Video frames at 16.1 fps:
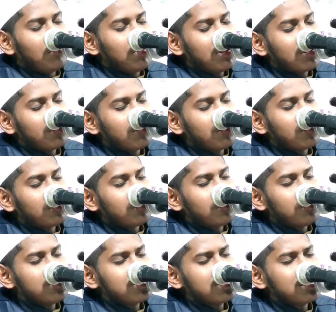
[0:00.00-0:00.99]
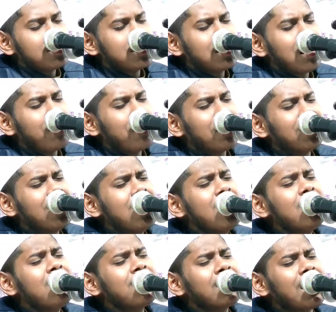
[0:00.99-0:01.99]
আমার মন বলতেছে
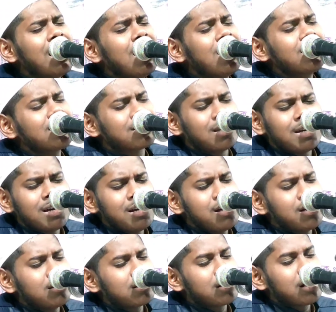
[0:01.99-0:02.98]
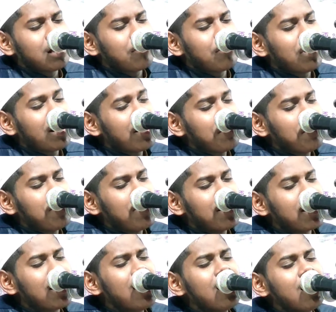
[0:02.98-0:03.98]
আমাদের কাছ থেকে আজকে আমার
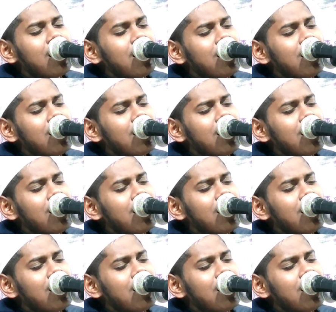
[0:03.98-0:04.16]
আব্বাকে